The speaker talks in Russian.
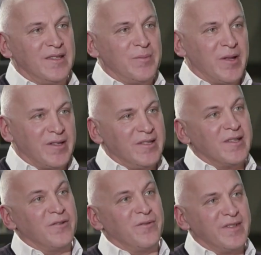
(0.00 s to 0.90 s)

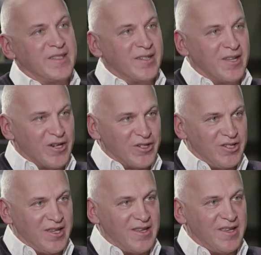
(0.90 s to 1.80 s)
дополнительного
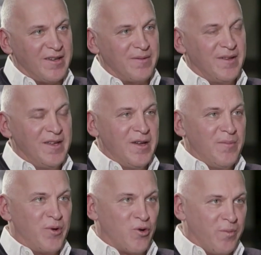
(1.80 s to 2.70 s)
вознаграждения
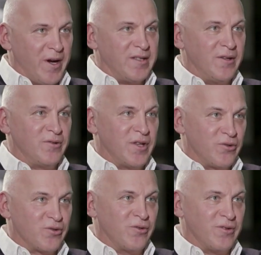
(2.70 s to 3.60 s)
покупателю за то,
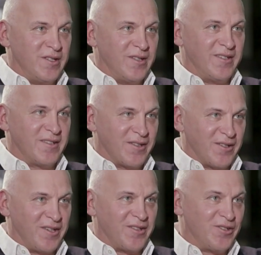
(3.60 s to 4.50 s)
что он делает
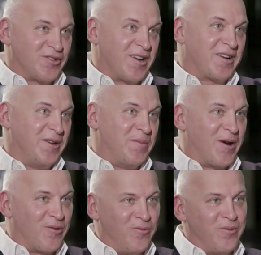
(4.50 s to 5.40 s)
конкретный шаг или
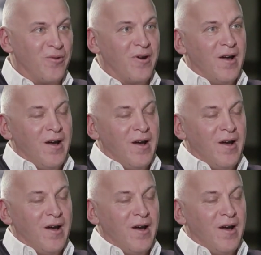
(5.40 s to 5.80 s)
покупку,